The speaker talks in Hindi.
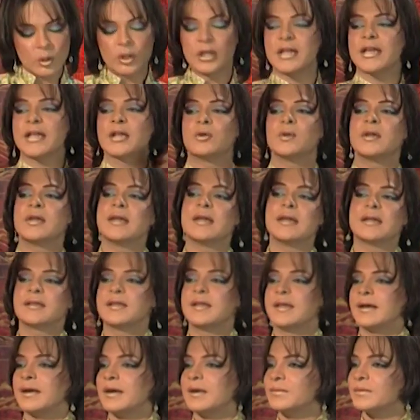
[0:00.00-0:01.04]
के लिए क्यों नहीं
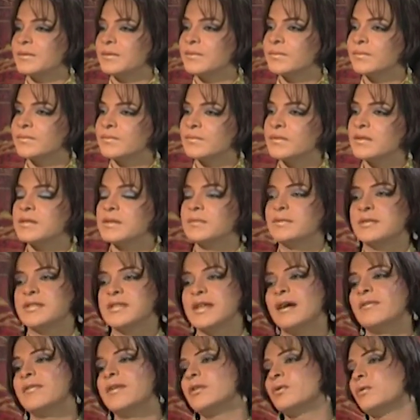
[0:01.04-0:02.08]
लिखते आप
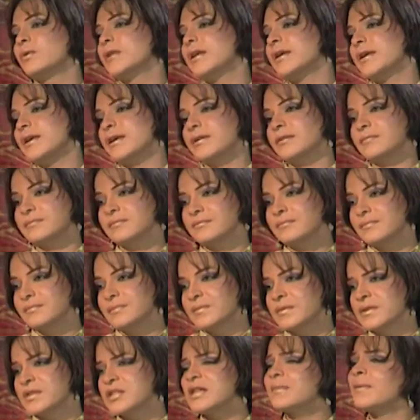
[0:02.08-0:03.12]
जावेद को देखें
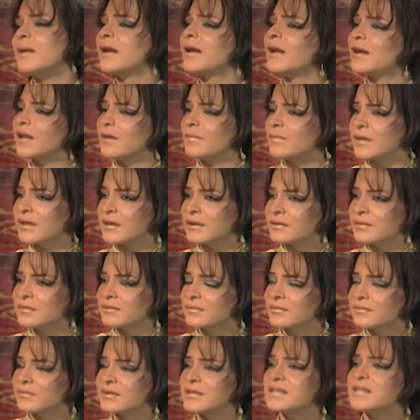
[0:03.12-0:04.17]
शबाना का मियाँ हाँ,
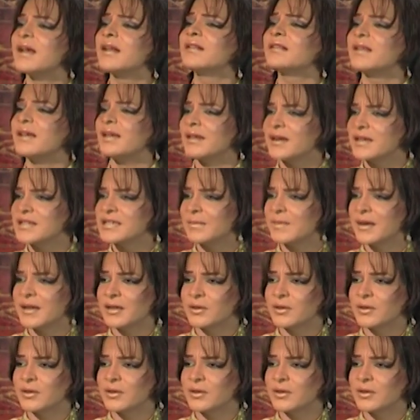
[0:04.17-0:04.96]
हाँ। जानते हैं ना शबाना